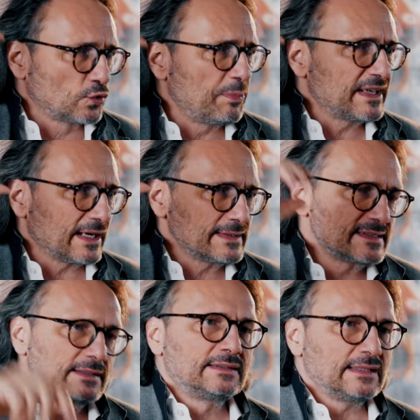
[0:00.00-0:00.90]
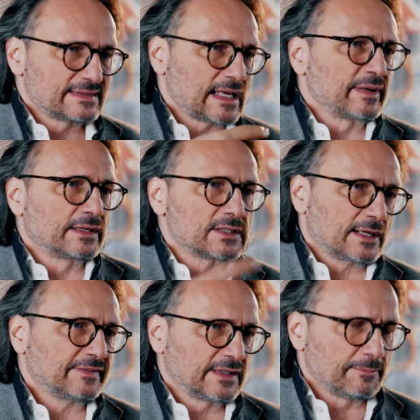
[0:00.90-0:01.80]
bekannt sind, die es aber
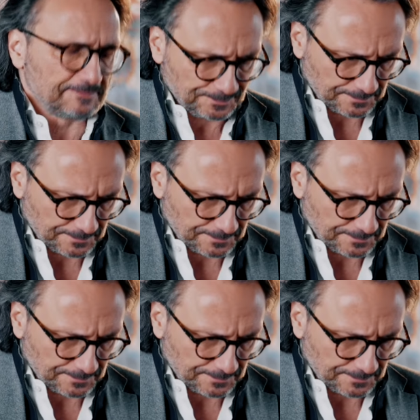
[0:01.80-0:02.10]
geschafft haben,